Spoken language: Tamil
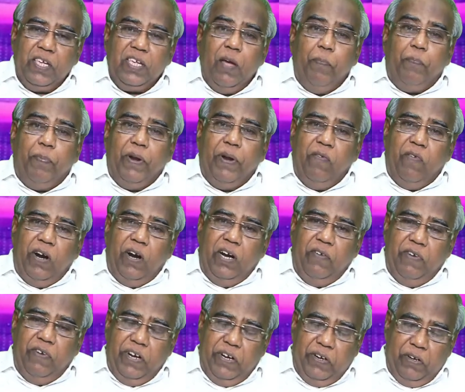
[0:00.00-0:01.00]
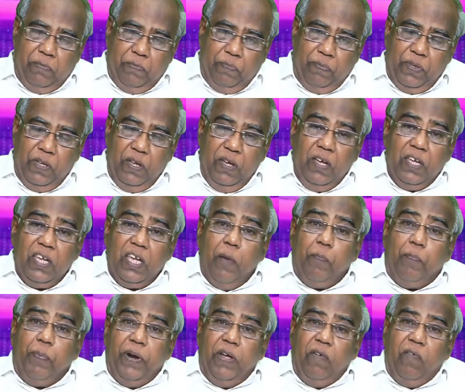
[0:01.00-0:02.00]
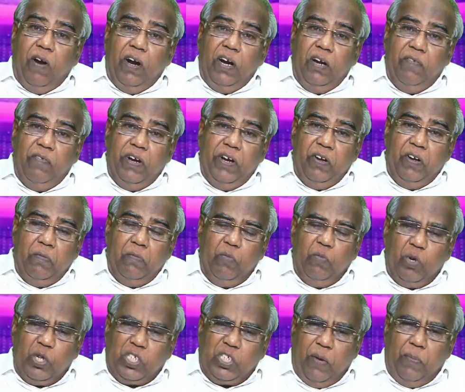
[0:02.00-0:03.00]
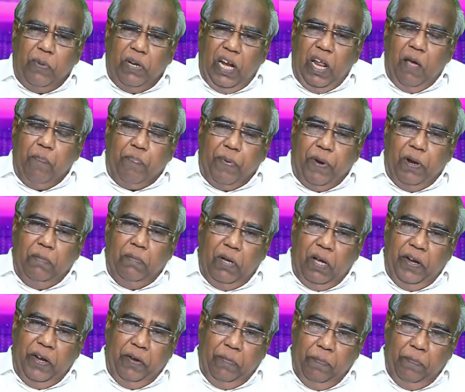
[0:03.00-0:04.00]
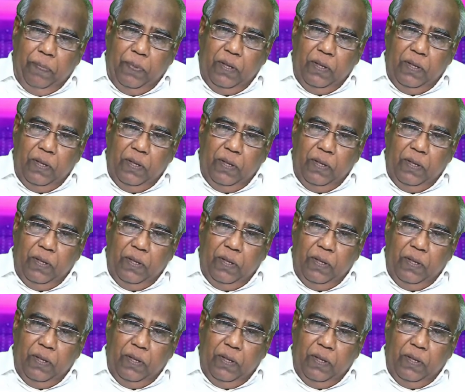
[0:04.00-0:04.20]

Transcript: எப்படி வாழ வேண்டும் எப்படி வாழ வேண்டும் ஒரு சமநிலை பிரமாணம்